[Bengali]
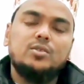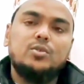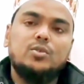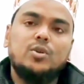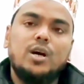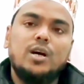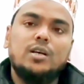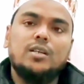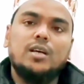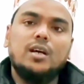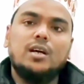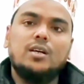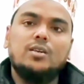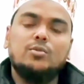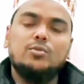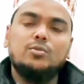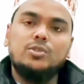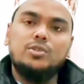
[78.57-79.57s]
দু হাজার
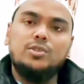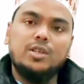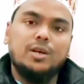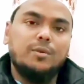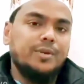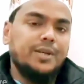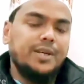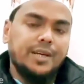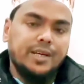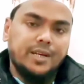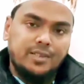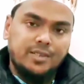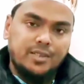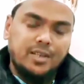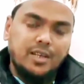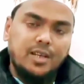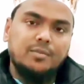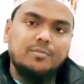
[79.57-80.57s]
উনিশে আমি
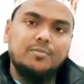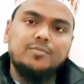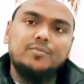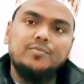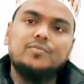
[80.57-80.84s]
ডেকেছিলাম